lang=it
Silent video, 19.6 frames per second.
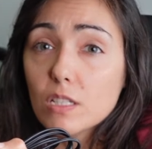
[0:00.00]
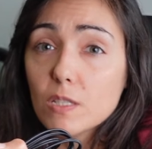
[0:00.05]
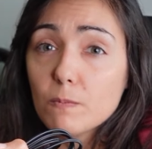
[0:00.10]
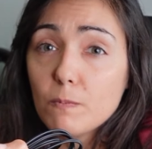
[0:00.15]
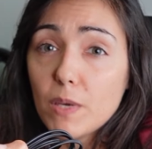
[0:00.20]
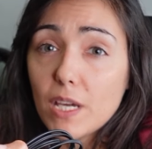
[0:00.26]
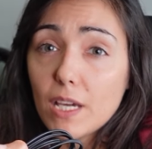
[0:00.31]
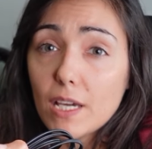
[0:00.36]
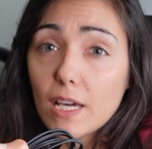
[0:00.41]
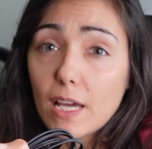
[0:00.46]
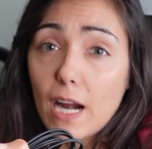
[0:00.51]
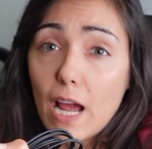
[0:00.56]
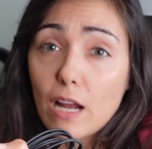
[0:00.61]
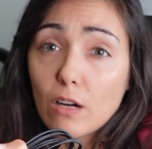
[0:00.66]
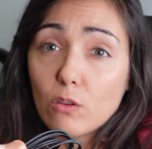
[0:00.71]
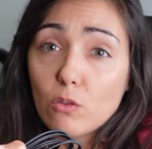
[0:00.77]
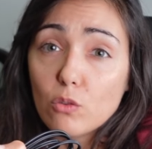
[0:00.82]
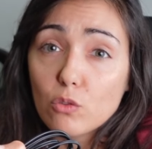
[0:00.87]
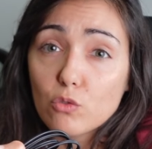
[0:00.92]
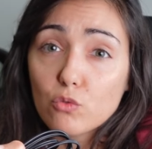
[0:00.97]

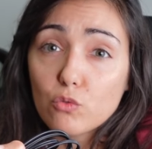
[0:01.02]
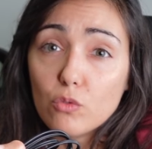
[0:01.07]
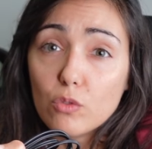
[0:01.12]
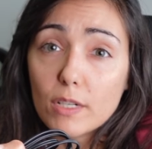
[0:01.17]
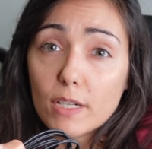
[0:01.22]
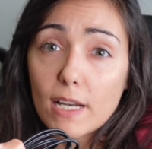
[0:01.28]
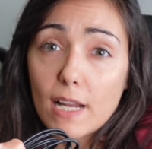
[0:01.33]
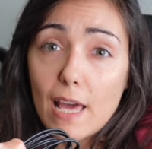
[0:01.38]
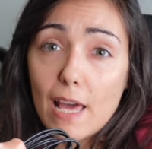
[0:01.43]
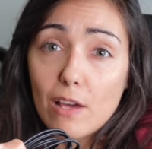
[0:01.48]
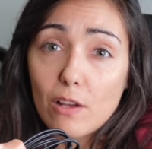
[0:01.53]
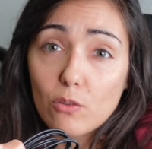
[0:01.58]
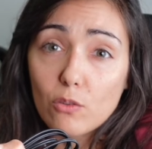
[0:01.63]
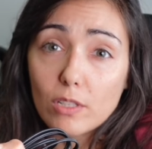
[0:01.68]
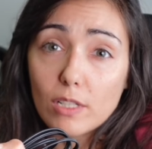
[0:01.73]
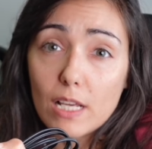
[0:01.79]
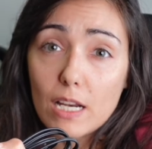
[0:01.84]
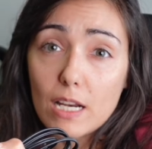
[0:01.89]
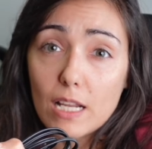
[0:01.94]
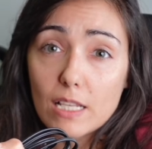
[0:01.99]
spiccheranno sul nero
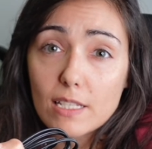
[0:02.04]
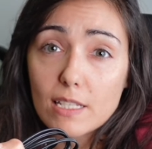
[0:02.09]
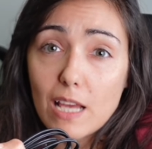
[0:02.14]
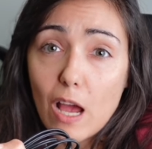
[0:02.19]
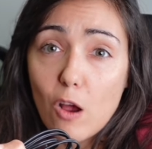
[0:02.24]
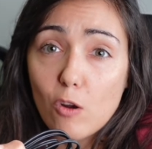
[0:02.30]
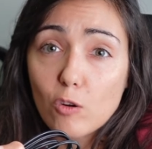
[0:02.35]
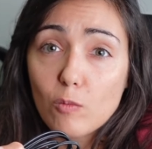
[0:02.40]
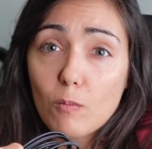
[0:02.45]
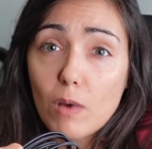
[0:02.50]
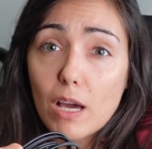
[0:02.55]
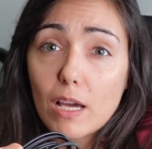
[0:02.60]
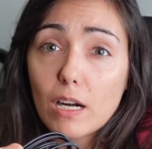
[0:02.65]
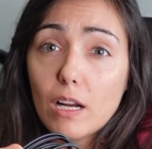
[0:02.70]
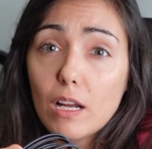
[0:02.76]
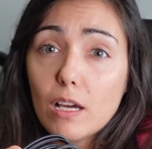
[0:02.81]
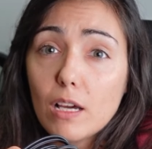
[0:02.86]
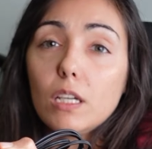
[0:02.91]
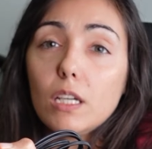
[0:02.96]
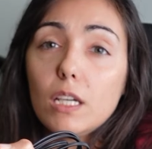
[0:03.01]
della
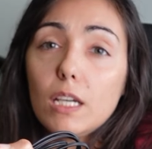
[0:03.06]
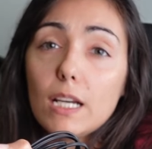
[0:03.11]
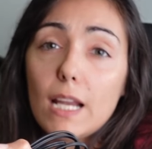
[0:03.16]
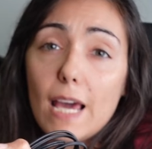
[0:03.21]
soundbar i